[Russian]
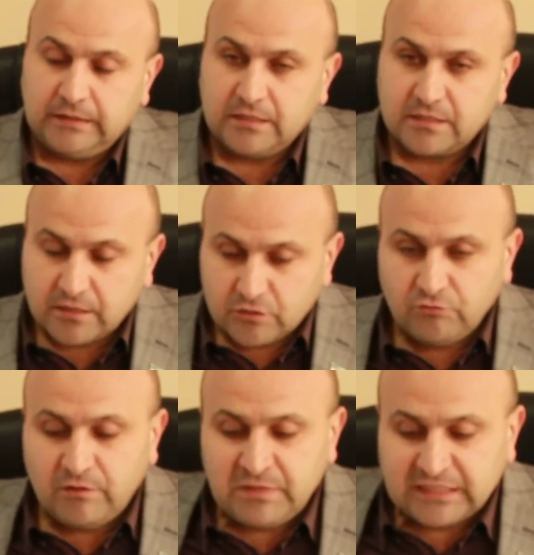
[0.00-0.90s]
Скажу
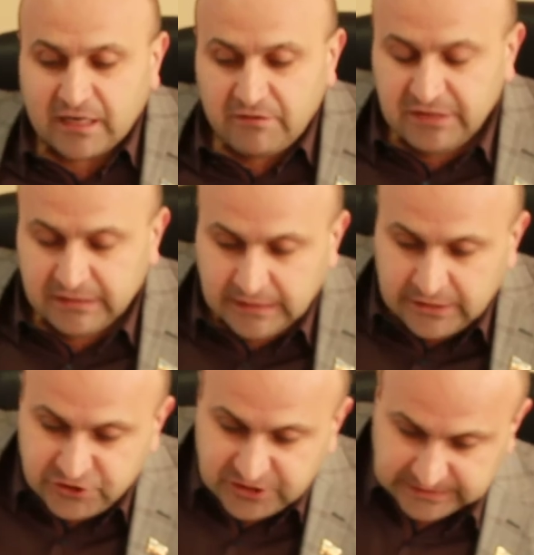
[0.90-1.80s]
вам откровенно
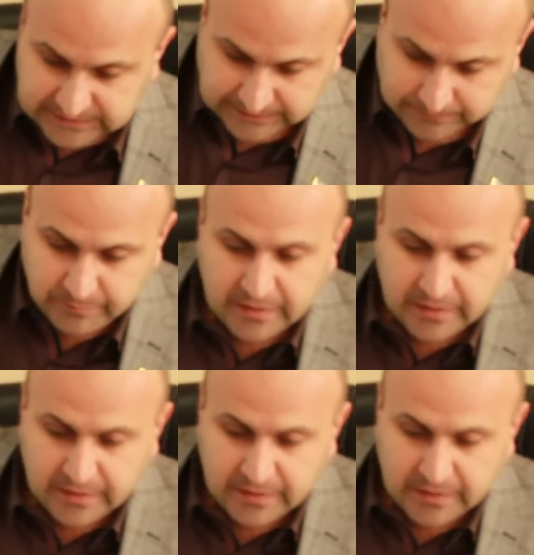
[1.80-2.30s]
и честно,